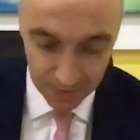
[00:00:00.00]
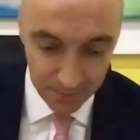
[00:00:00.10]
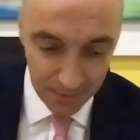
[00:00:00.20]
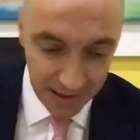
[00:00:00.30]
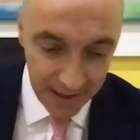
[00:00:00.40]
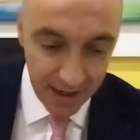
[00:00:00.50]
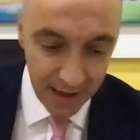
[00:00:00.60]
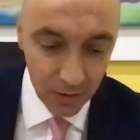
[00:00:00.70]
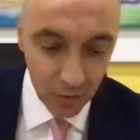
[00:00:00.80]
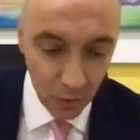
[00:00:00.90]
de
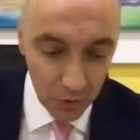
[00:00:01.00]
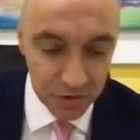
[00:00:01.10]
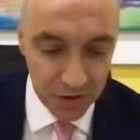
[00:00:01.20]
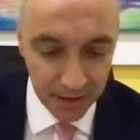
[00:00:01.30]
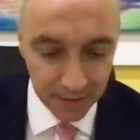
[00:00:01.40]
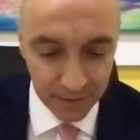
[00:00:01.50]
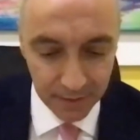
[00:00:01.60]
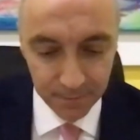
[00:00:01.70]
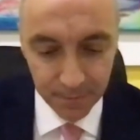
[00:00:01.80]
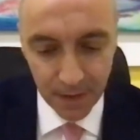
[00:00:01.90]
manera
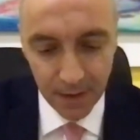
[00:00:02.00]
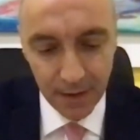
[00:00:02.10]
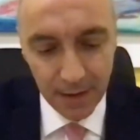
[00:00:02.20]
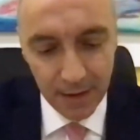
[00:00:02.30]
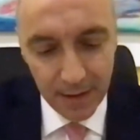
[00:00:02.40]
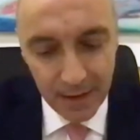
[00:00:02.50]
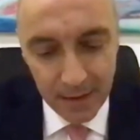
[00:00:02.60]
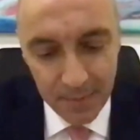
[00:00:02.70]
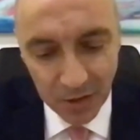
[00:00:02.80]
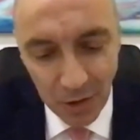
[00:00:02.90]
consciente.
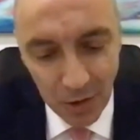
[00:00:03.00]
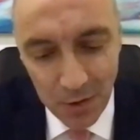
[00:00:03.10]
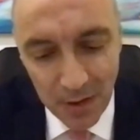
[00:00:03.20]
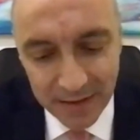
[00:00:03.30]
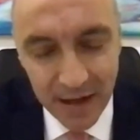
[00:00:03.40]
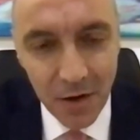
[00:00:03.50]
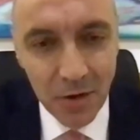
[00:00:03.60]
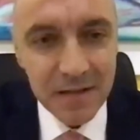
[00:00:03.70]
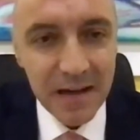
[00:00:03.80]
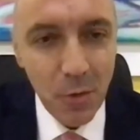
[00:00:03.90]
Pero todo lo
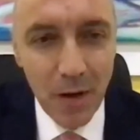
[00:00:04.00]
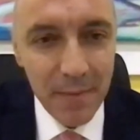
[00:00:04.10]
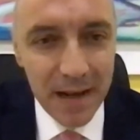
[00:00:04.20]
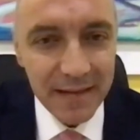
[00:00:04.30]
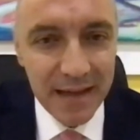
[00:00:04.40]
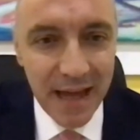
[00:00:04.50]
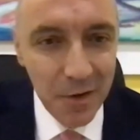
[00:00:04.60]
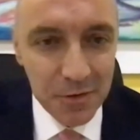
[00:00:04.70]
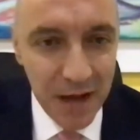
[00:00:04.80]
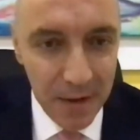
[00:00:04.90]
anterior seguramente ya
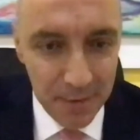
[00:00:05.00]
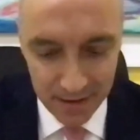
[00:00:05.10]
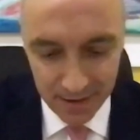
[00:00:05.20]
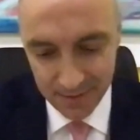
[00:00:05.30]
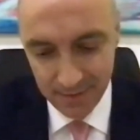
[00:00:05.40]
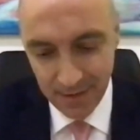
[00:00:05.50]
lo saben